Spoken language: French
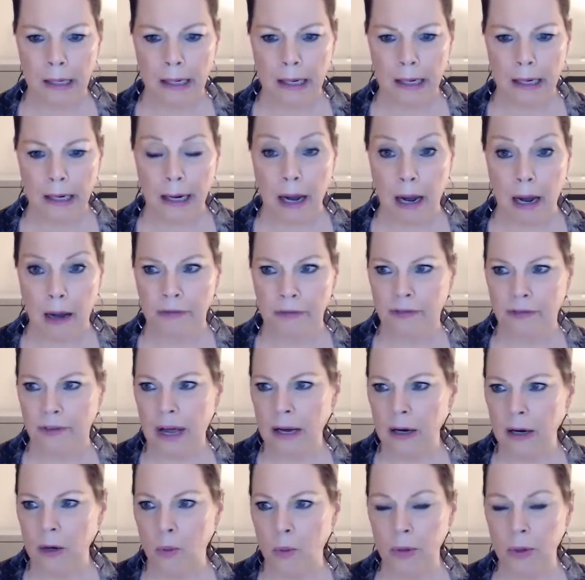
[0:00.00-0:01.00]
l'enfant
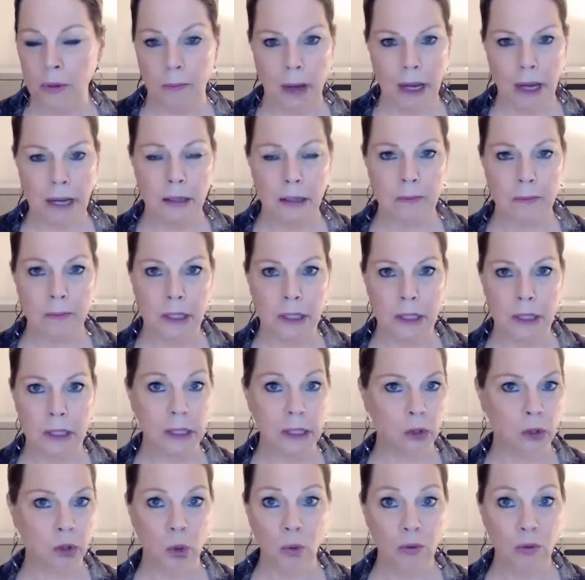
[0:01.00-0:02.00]
lui-même qui
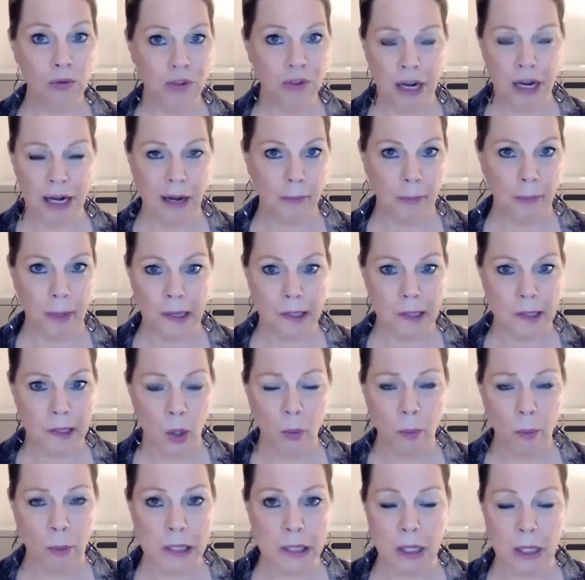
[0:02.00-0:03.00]
étouffe à la
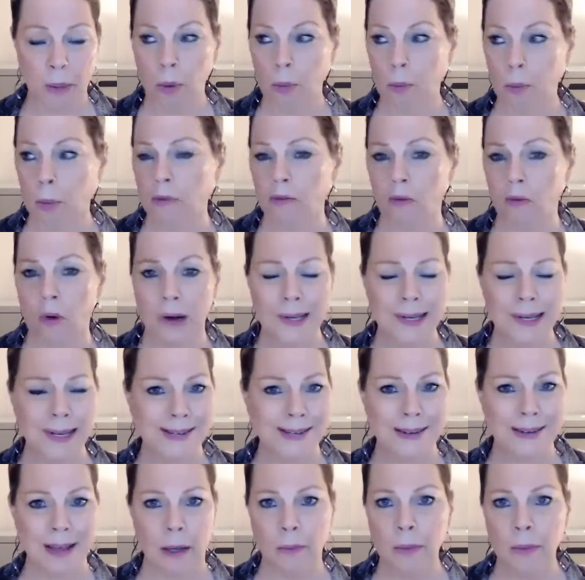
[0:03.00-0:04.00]
maison parce qu'il ne peut pas voir
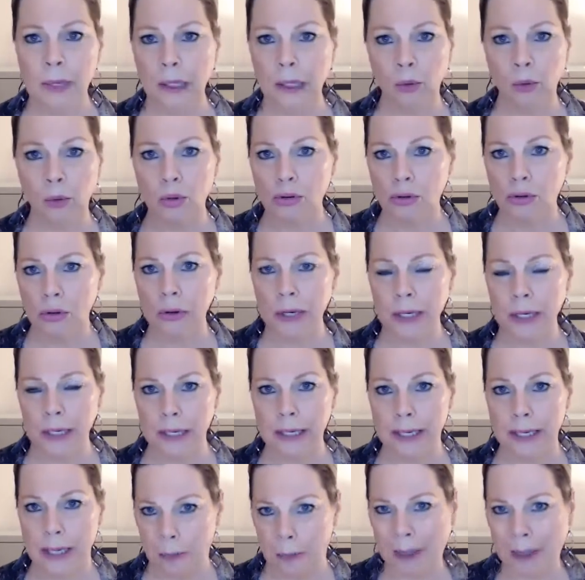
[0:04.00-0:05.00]
ses amis et tout ça,
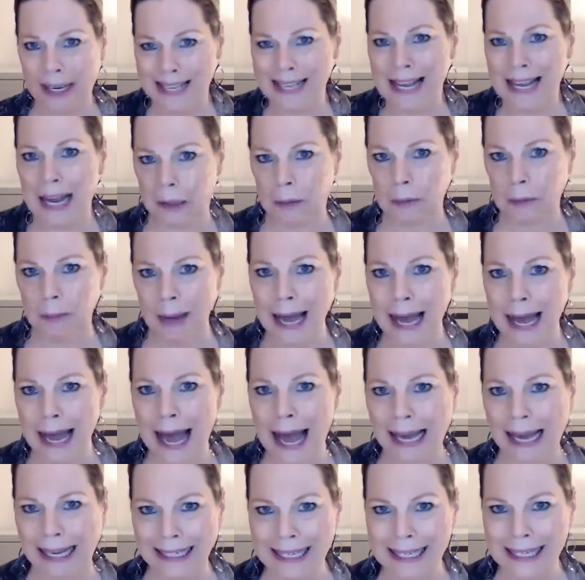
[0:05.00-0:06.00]
il est présentement
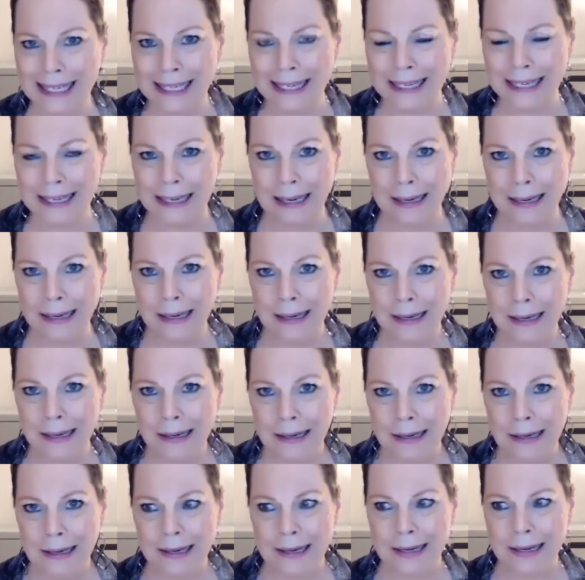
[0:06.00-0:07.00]
à risque.
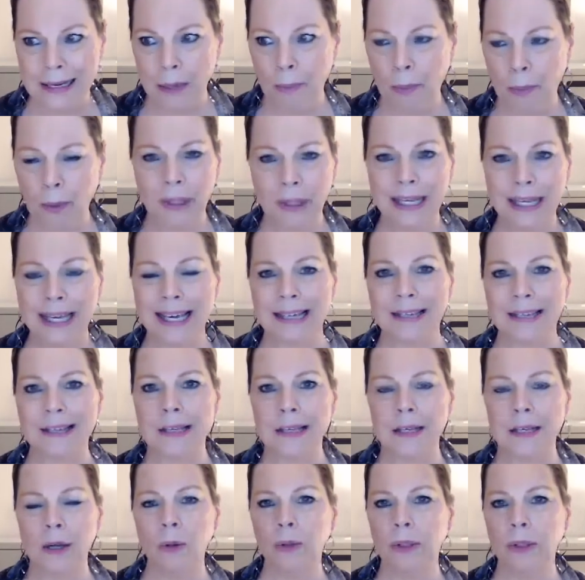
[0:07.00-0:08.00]
Ce n'est pas une
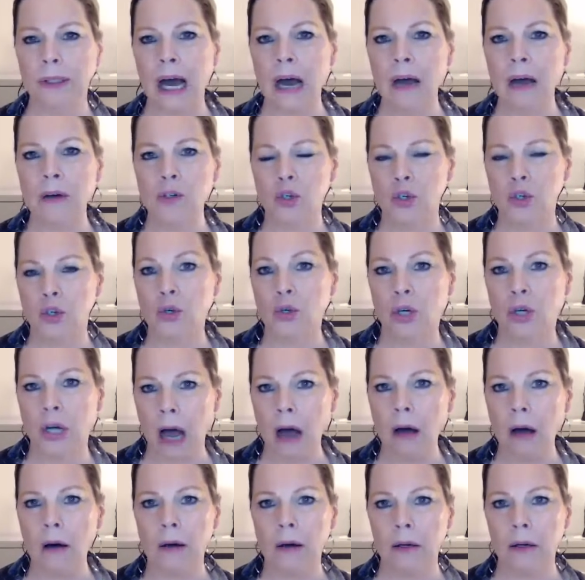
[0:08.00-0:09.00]
question d'âge du
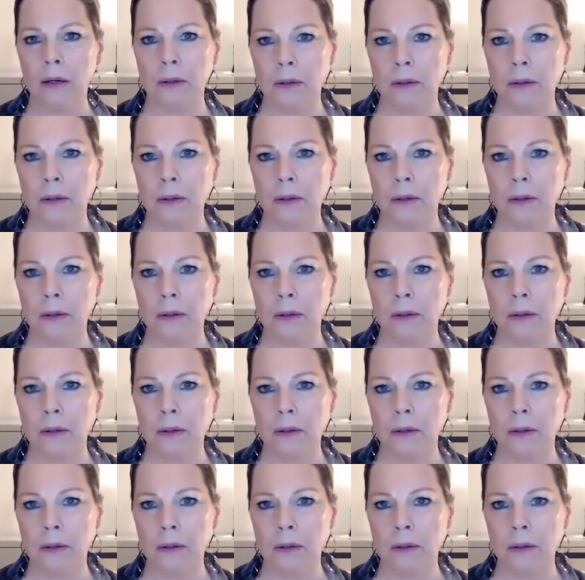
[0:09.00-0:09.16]
corps.